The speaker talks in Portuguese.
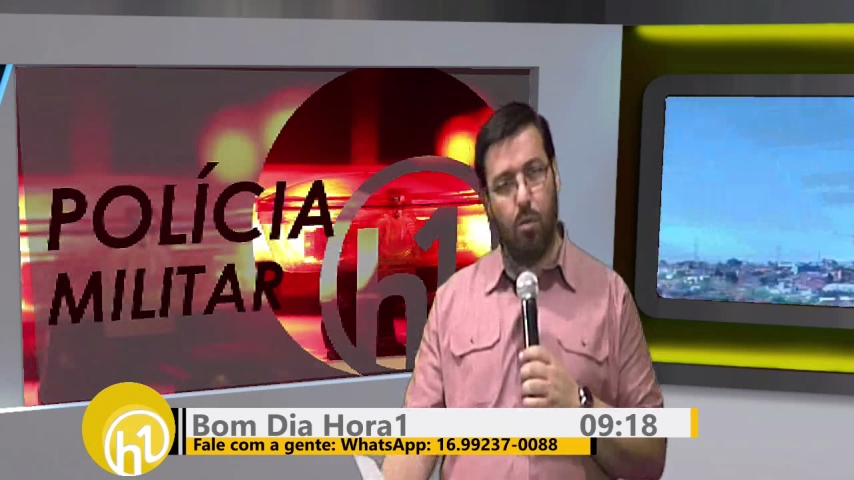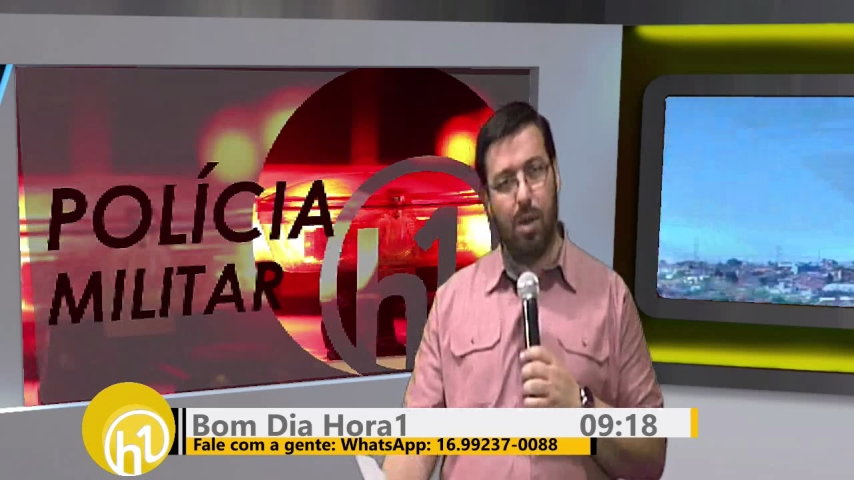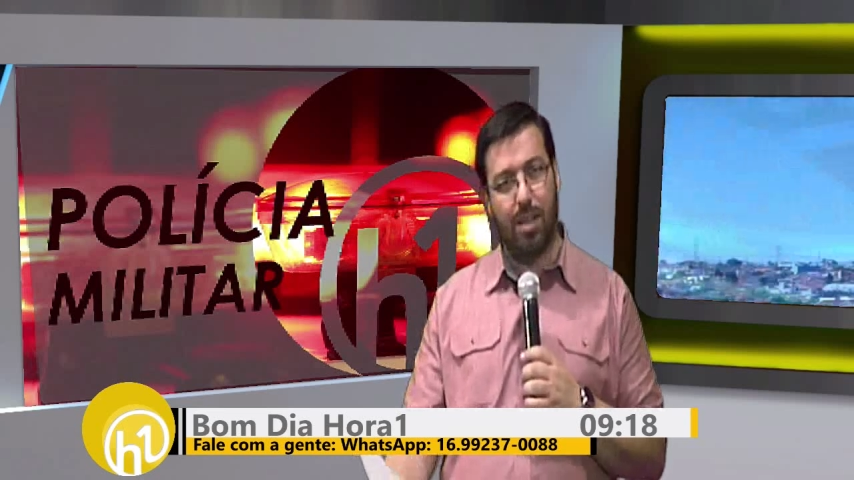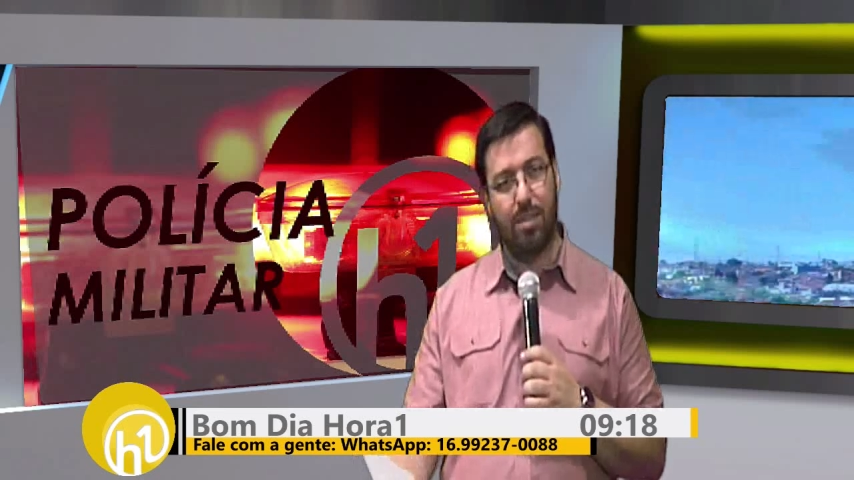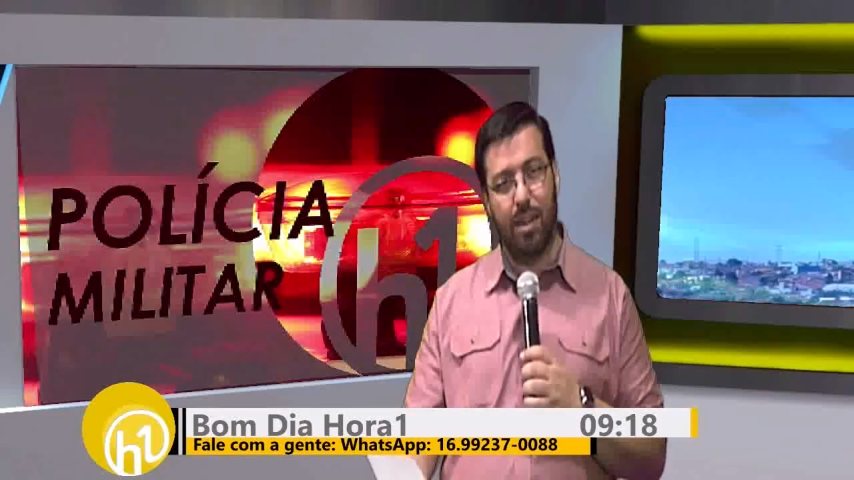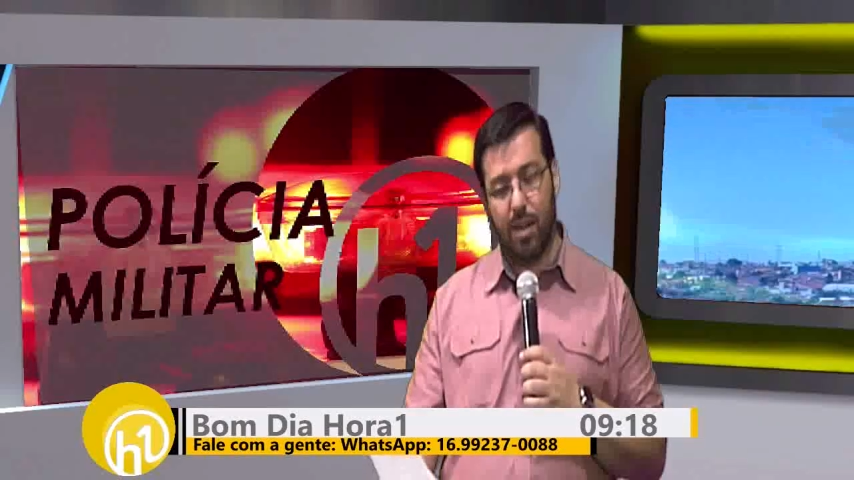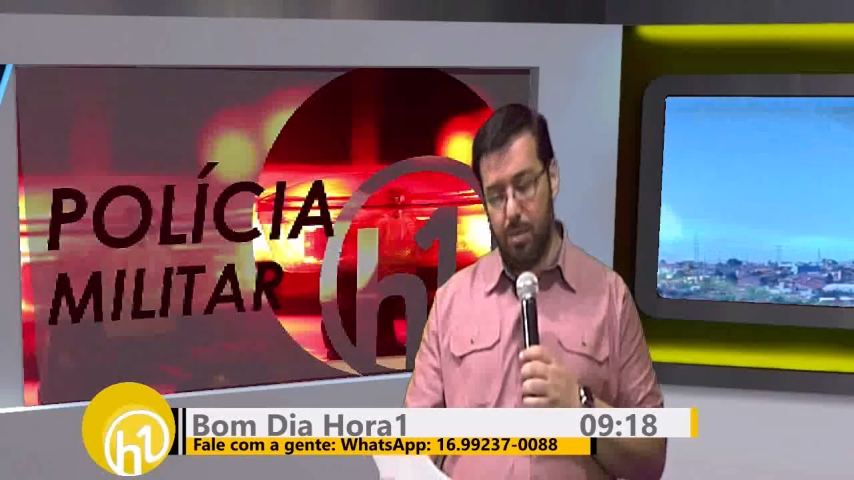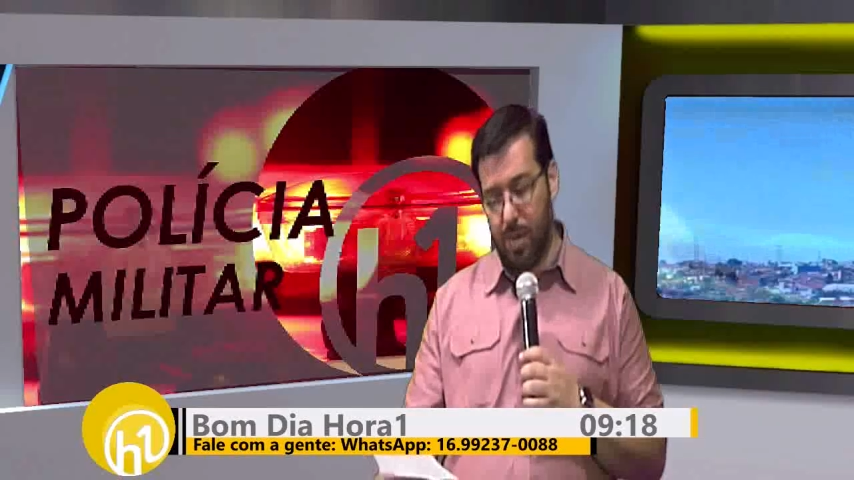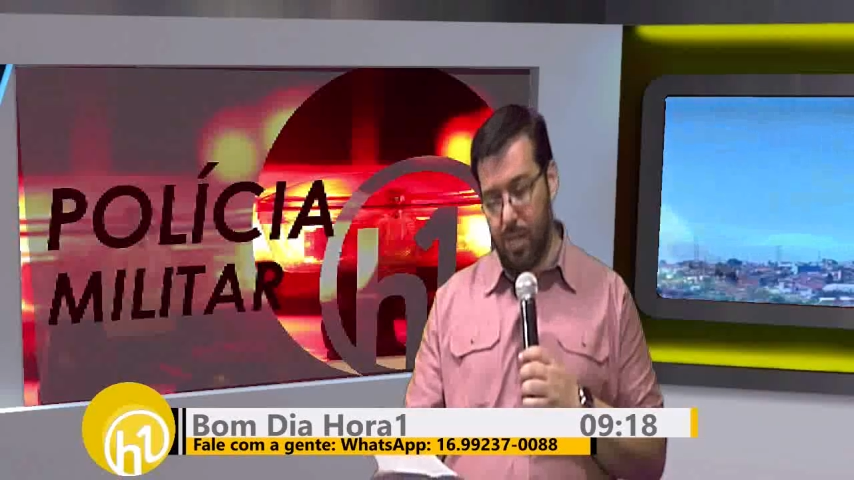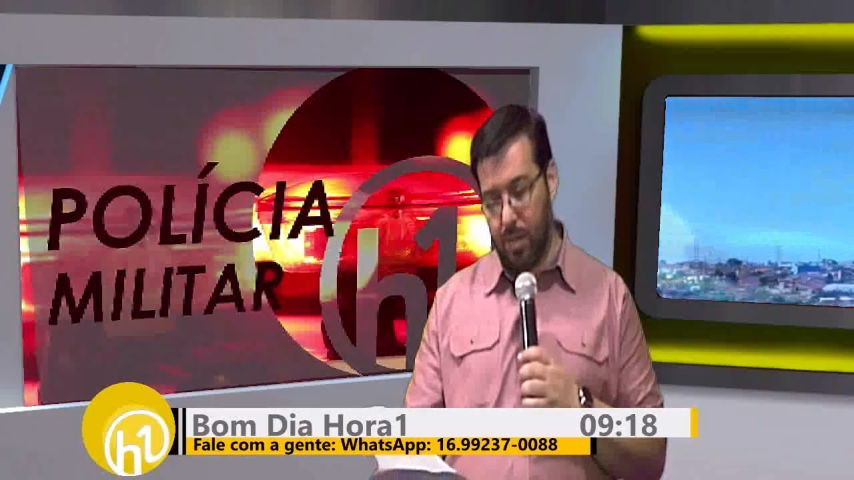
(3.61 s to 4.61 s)
com base na
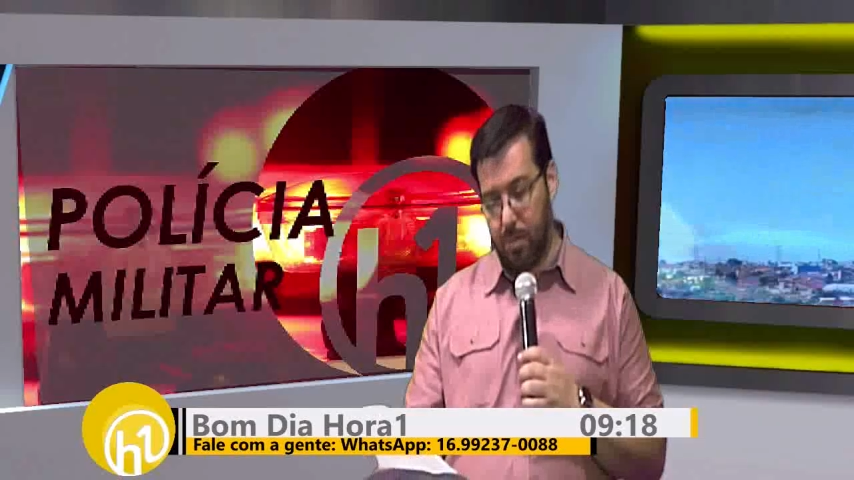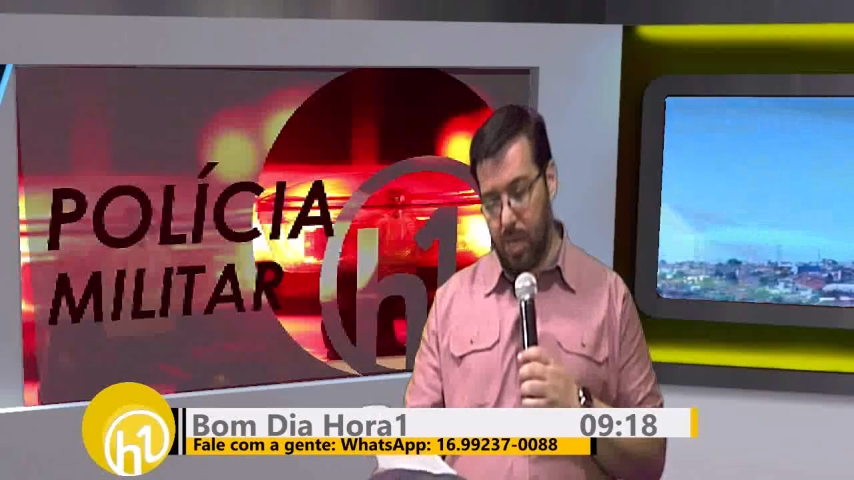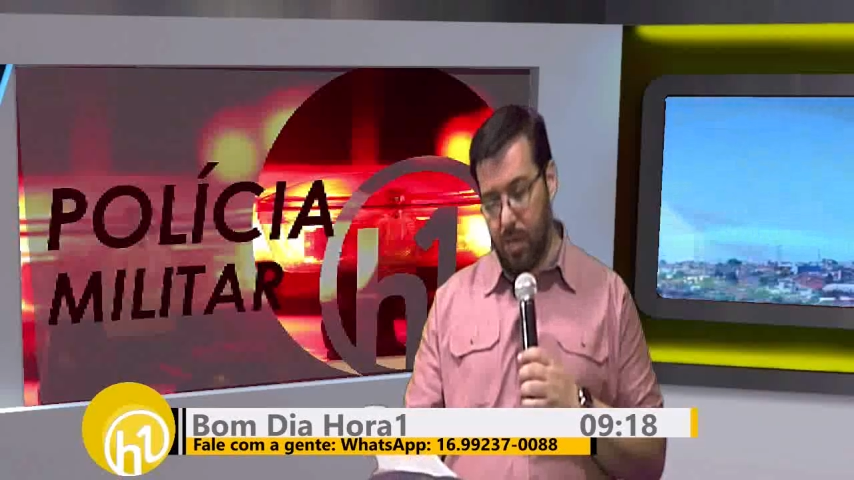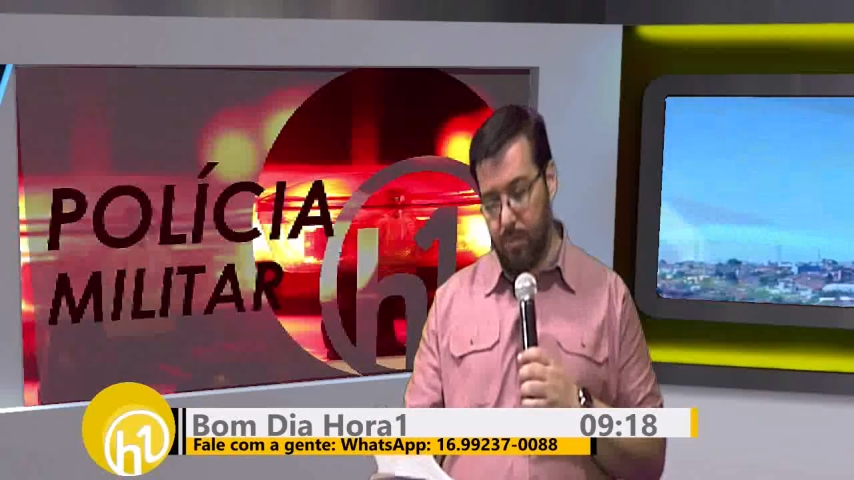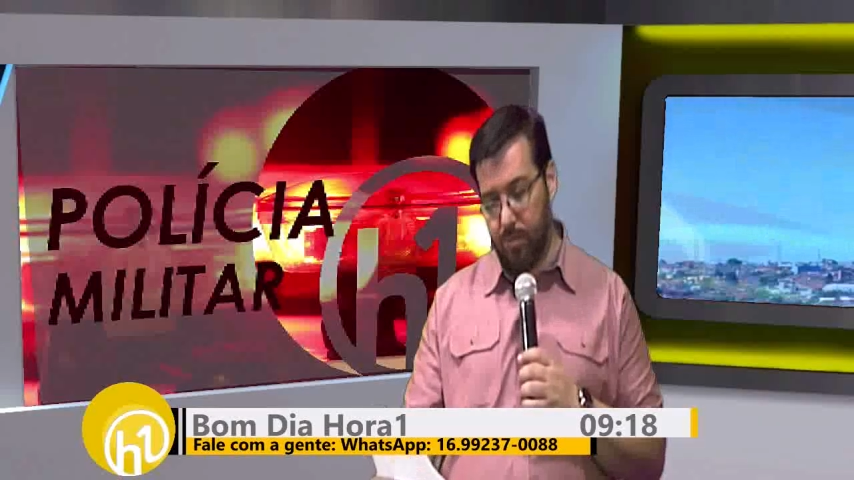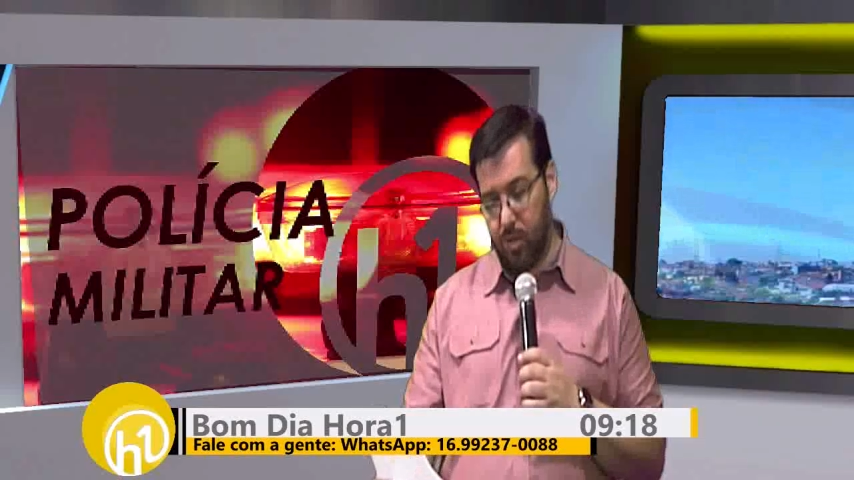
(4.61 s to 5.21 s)
Lei Maria da Penha.